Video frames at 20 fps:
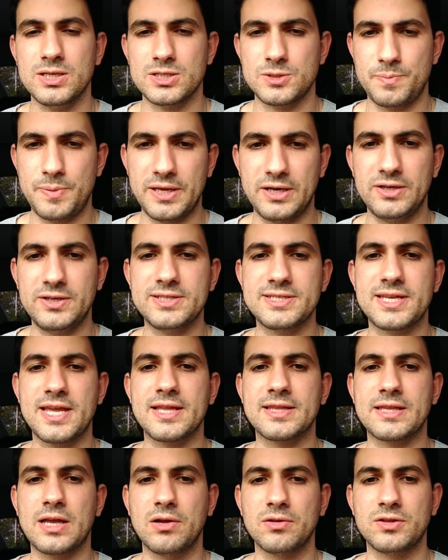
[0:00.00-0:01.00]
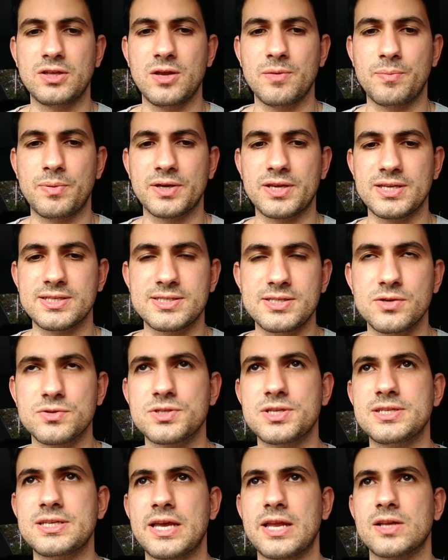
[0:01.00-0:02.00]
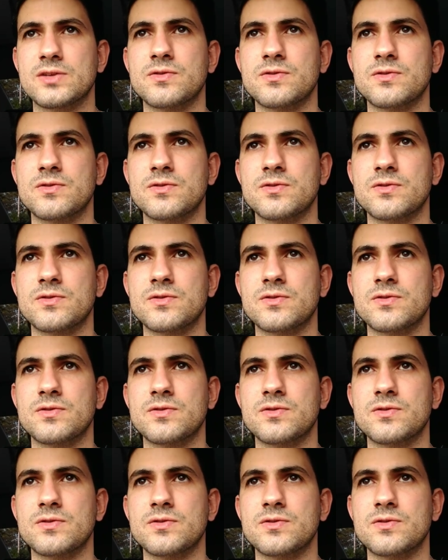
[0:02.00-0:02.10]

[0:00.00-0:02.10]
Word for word: Esperando esquentar o tempo aqui. Se Deus quiser,